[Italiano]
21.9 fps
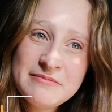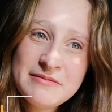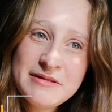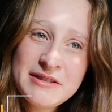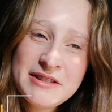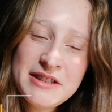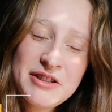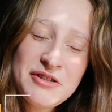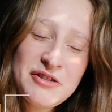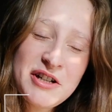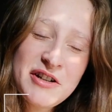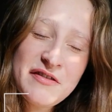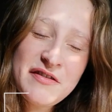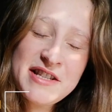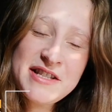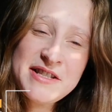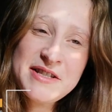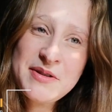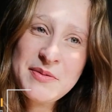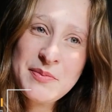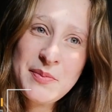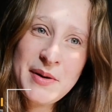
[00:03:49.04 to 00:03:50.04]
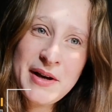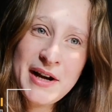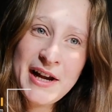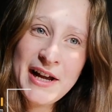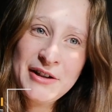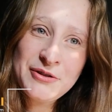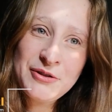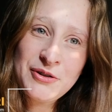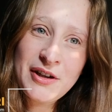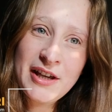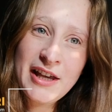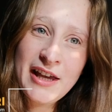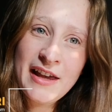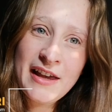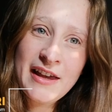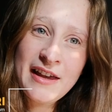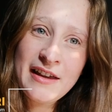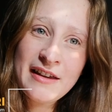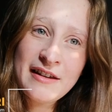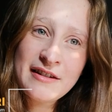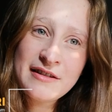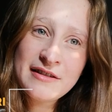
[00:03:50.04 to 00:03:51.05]
Se non avessi imparato
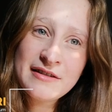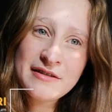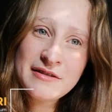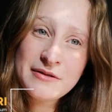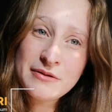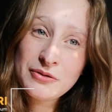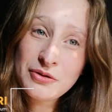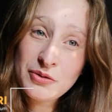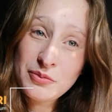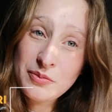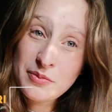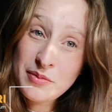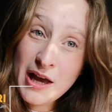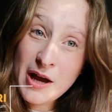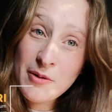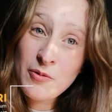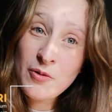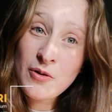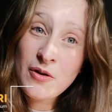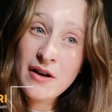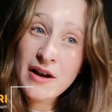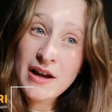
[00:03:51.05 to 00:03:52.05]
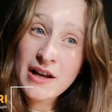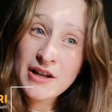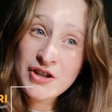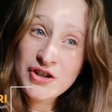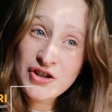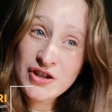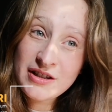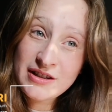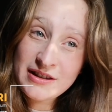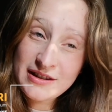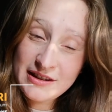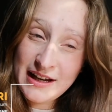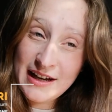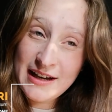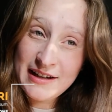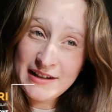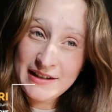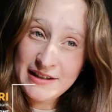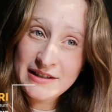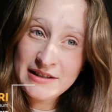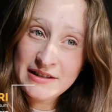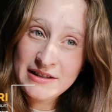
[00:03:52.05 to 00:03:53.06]
che dobbiamo
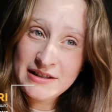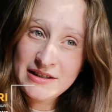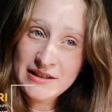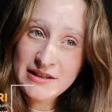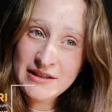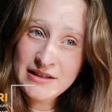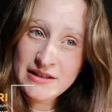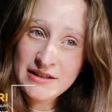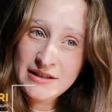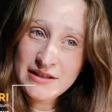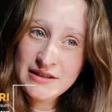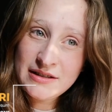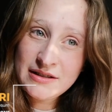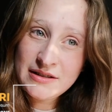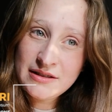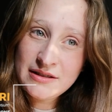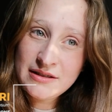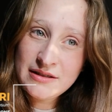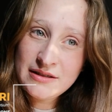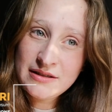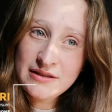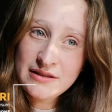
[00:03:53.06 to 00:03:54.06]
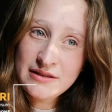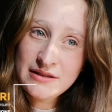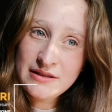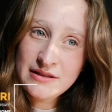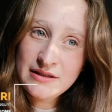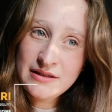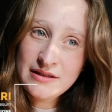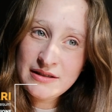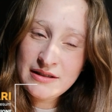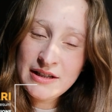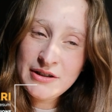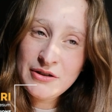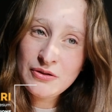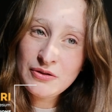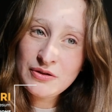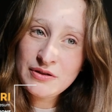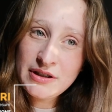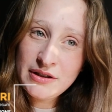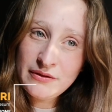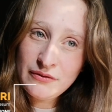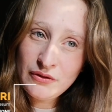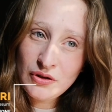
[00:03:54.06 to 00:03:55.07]
accettare le
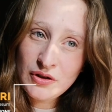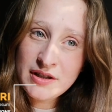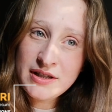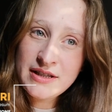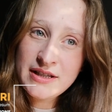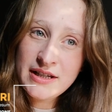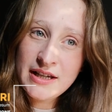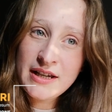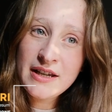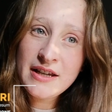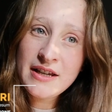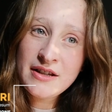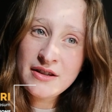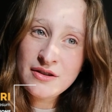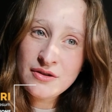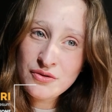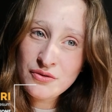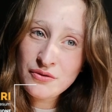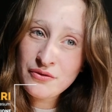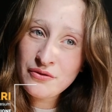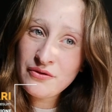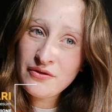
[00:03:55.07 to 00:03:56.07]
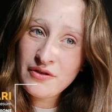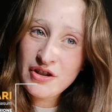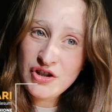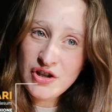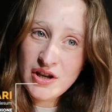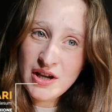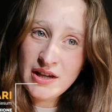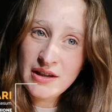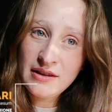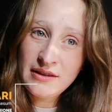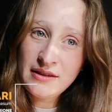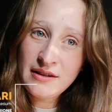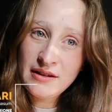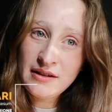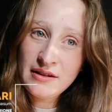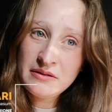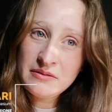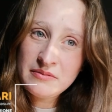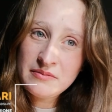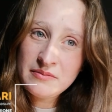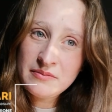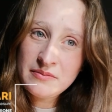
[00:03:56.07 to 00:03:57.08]
nostre forze
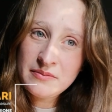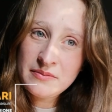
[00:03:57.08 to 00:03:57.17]
insufficienti